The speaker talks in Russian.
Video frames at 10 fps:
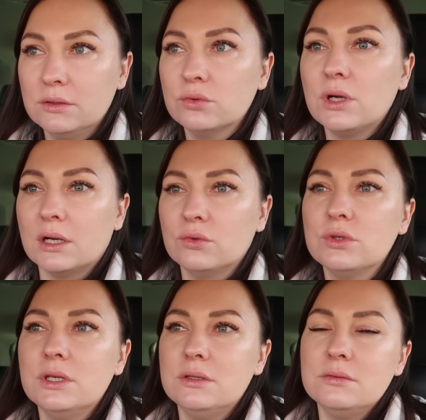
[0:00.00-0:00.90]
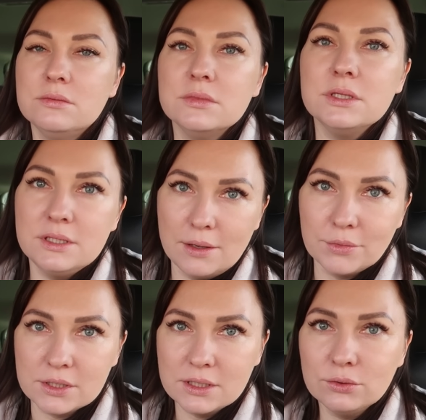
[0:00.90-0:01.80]
ну как, ну дней 7
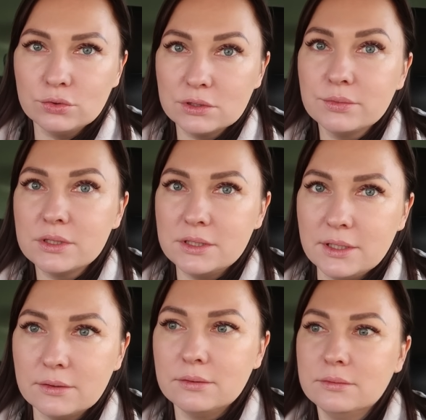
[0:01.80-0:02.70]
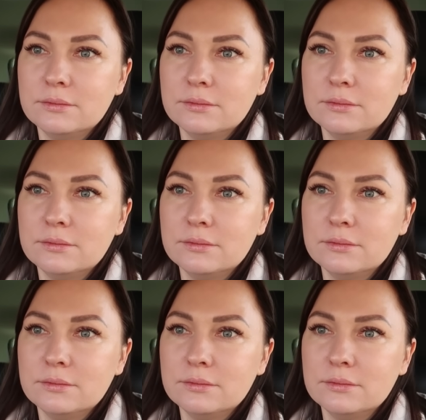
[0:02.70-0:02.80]
назад у нас был снег.